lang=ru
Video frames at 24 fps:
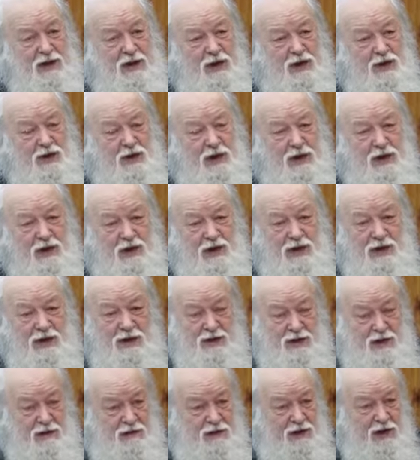которые, значит,
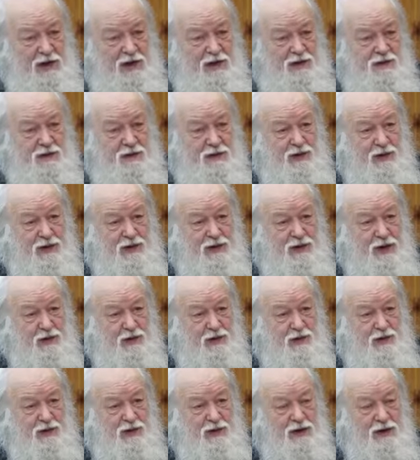оставляли свою жизнь
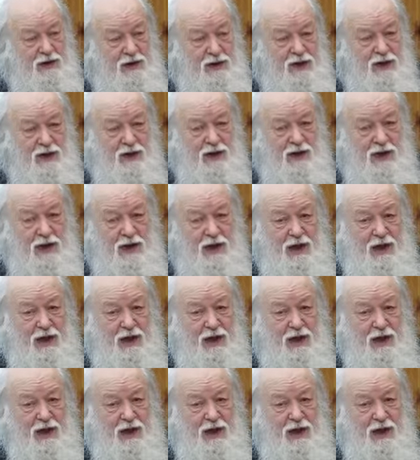такой вот и